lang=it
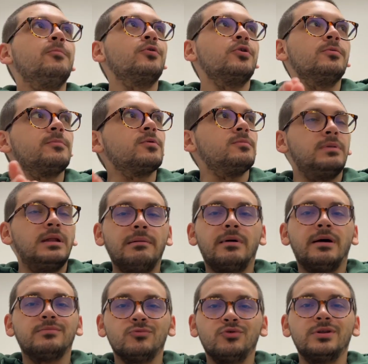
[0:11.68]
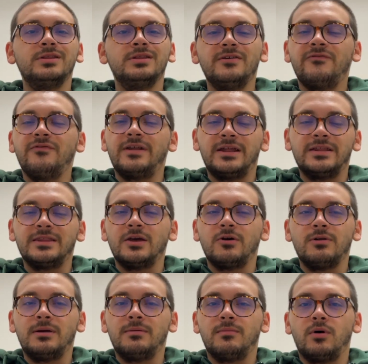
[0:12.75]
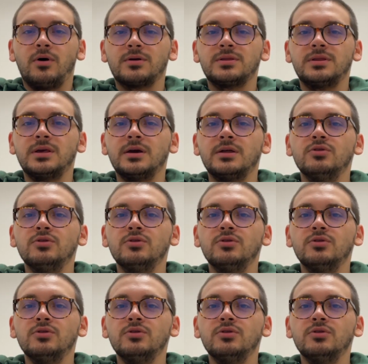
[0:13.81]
pure un problema non indifferente con gli unboxing,